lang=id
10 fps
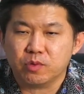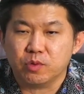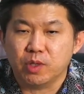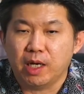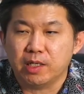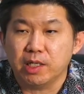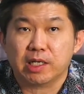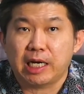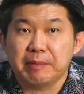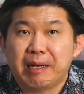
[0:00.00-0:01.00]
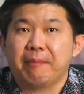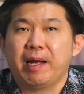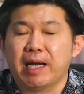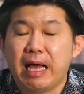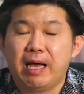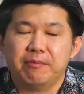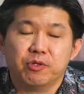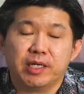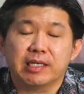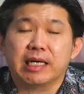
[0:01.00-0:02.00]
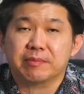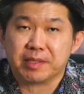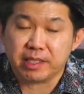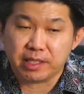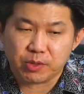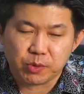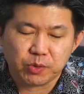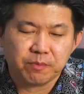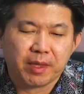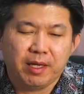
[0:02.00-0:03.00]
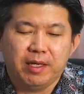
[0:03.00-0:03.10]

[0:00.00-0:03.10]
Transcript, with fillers: sudah diiklan di mana-mana, mungkin nggak seperti itu.